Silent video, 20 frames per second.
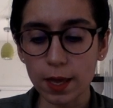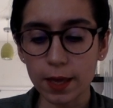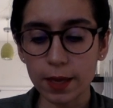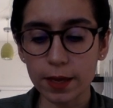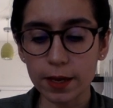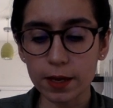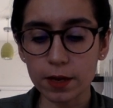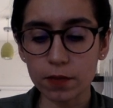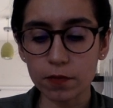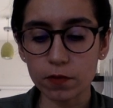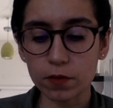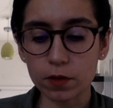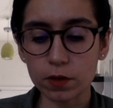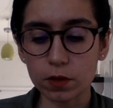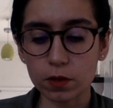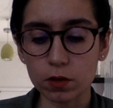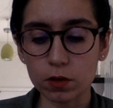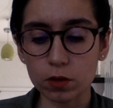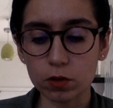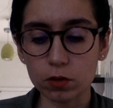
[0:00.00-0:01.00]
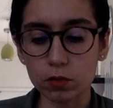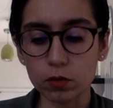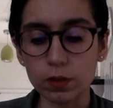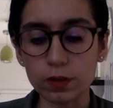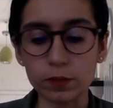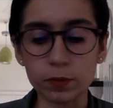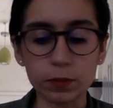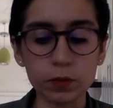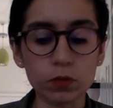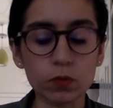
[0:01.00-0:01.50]
et à la fin de
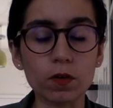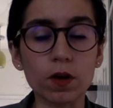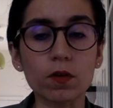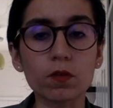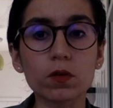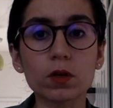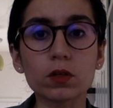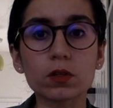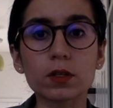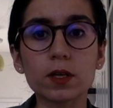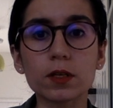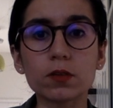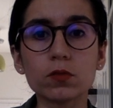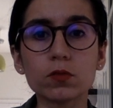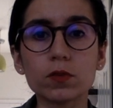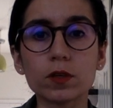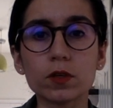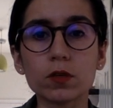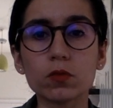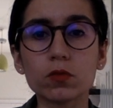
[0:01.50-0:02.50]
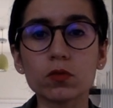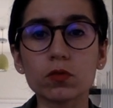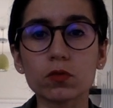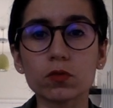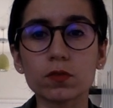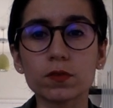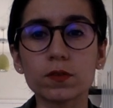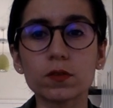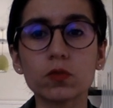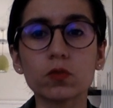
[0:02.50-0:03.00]
la semaine, on va avoir la nouvelle lune dans
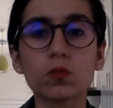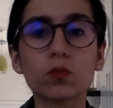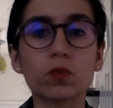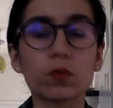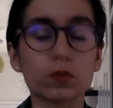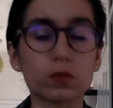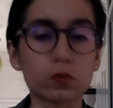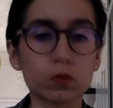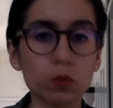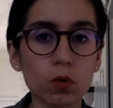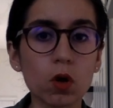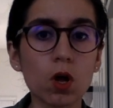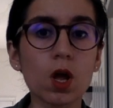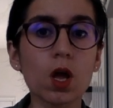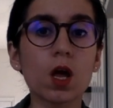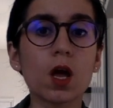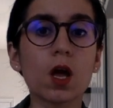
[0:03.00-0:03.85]
le signe du Poisson.